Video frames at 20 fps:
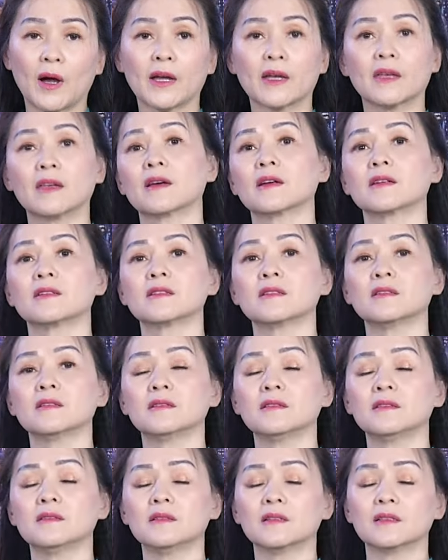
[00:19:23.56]
Ngoài những cái
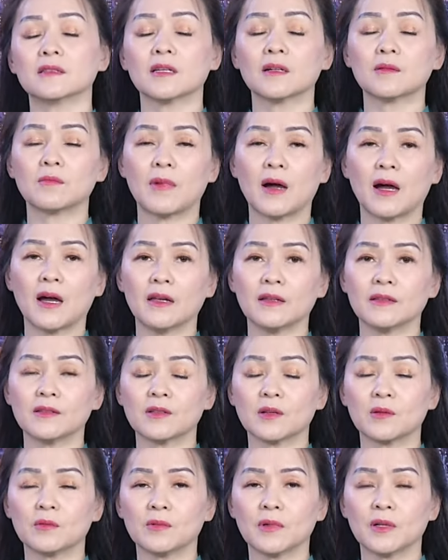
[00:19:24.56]
sự ờ, thất bại
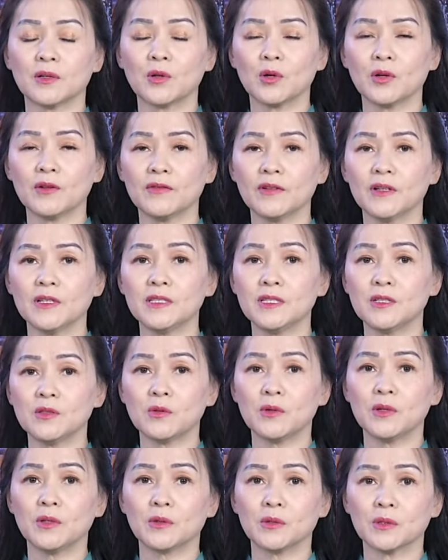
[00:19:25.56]
trong ờ, đối với
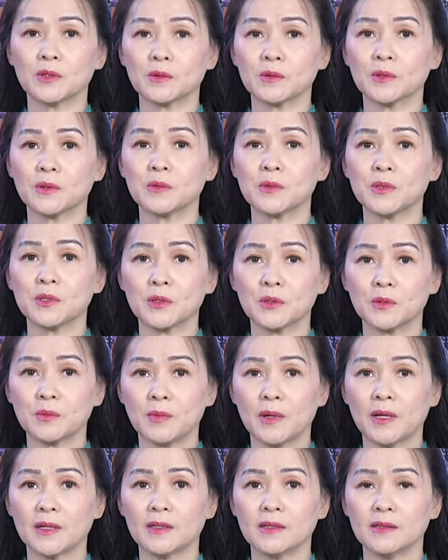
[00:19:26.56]
chính quyền của Tổng thống Joe
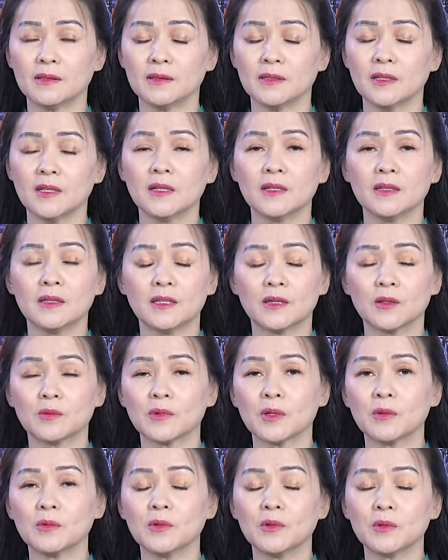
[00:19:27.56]
Biden thì
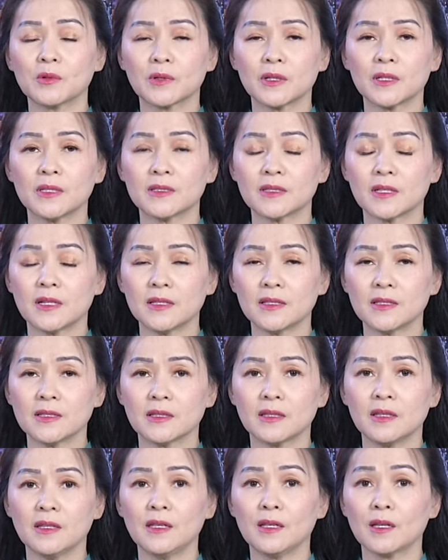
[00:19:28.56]
Tổng thống Ukraine
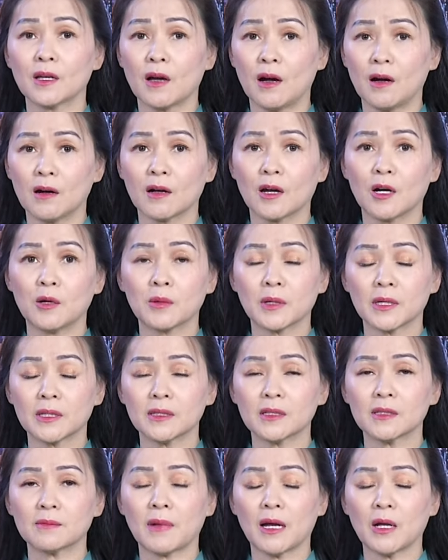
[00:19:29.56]
Zelensky còn có một
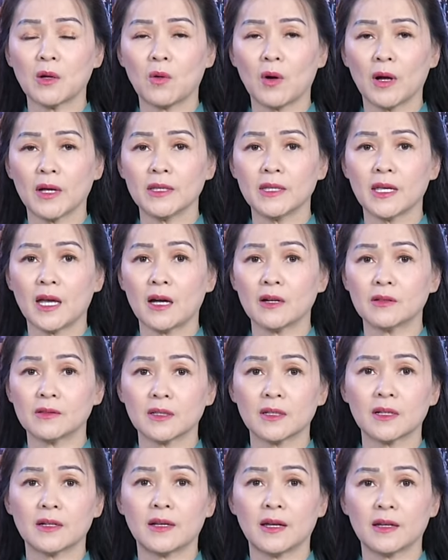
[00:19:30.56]
cái thất bại ngoại giao
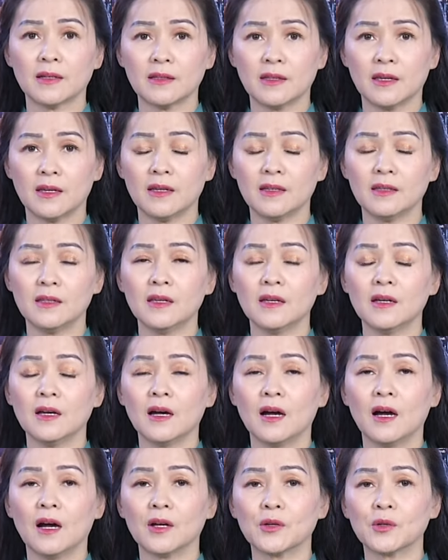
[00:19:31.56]
rất là đáng kể
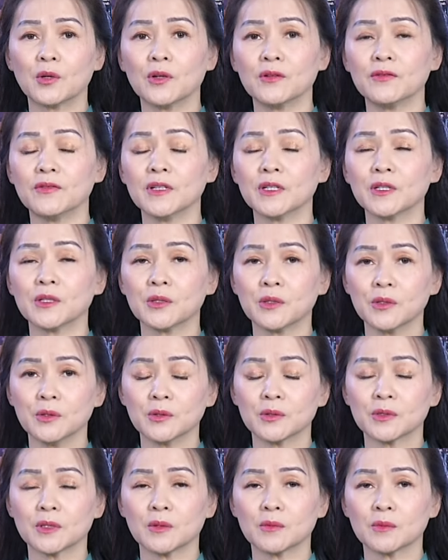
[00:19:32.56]
ờ, đối với
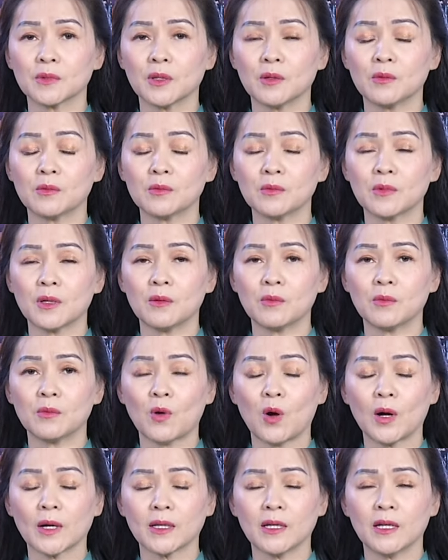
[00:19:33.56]
cựu Tổng thống
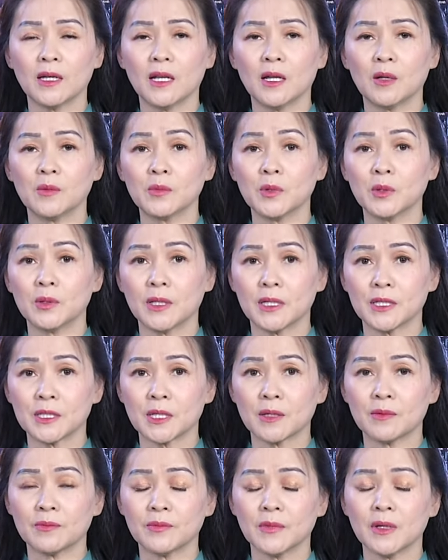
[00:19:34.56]
Hoa Kỳ là ông Donald
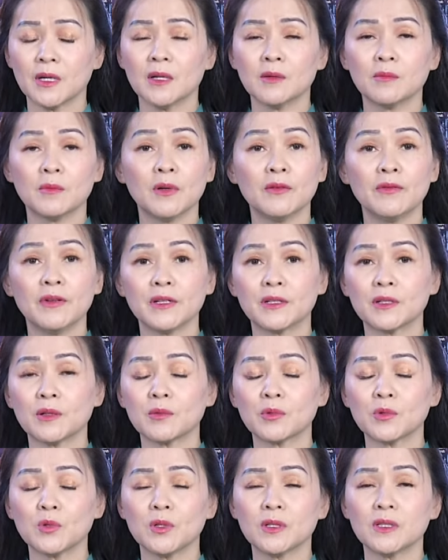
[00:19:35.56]
Trump bởi vì
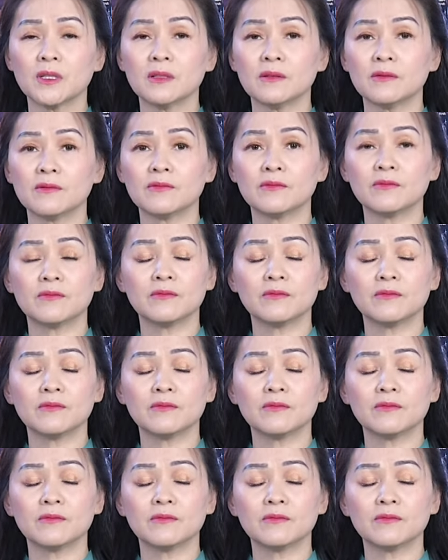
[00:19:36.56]
trong chuyến